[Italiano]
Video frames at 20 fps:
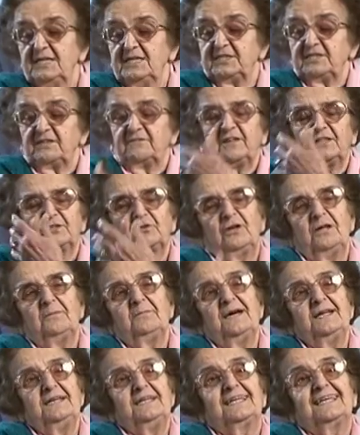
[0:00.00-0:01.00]
ci ha fatto le
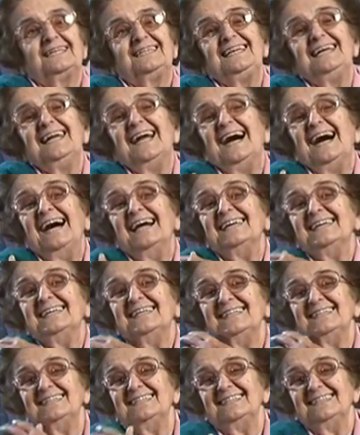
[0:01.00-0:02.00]
maniche di
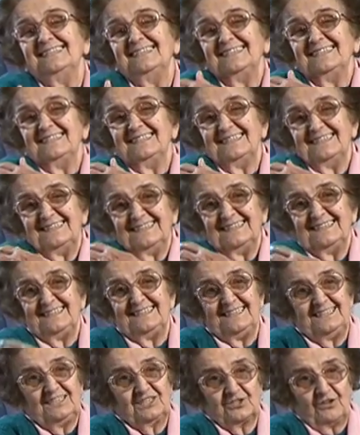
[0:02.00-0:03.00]
lana,
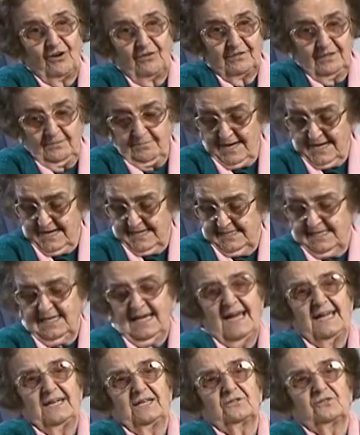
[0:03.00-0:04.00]
di, di, sto, di, ma, di
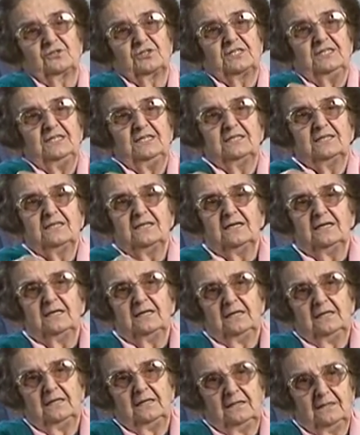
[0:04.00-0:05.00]
lana così,
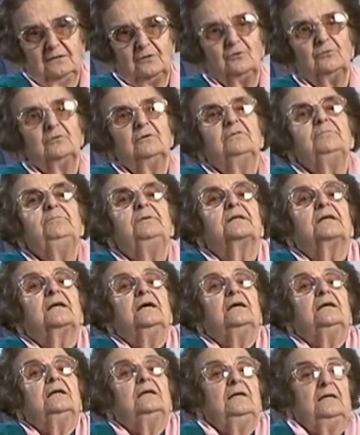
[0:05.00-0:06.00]
oh,
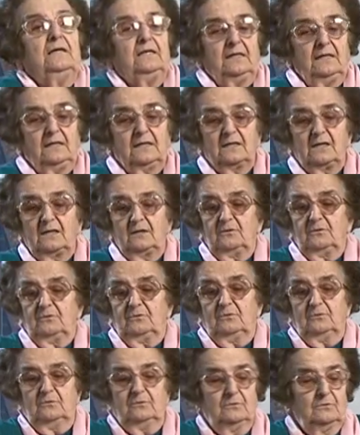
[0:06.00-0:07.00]
perché era
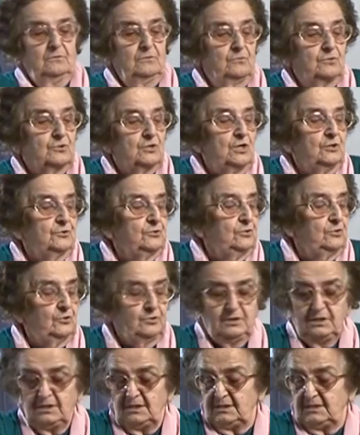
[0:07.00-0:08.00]
un rotolo
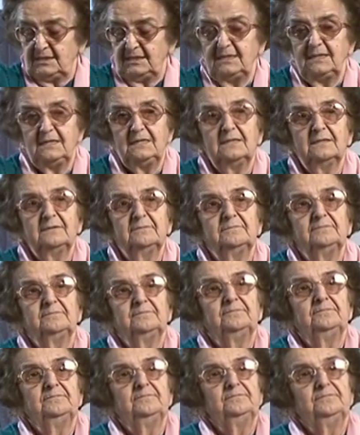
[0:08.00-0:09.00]
di, di,
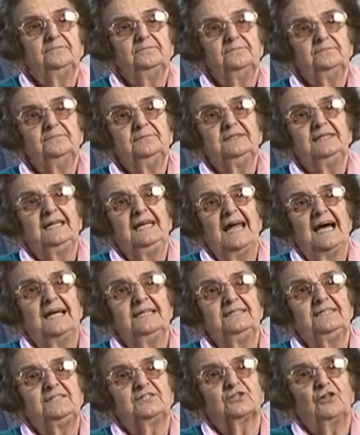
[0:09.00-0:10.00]
di,
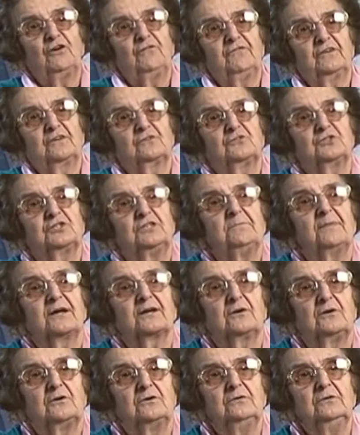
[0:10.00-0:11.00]
di stoffa così
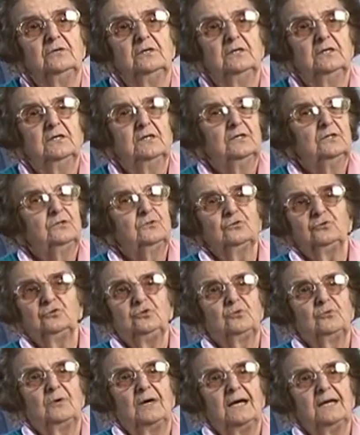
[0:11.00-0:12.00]
marrone, tutti
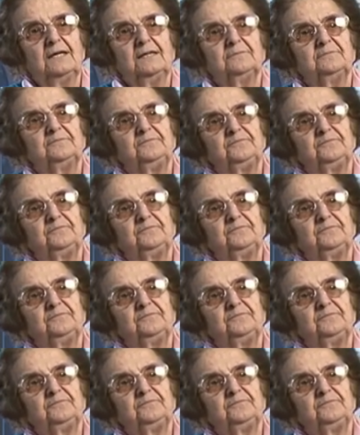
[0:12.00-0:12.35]
uguali.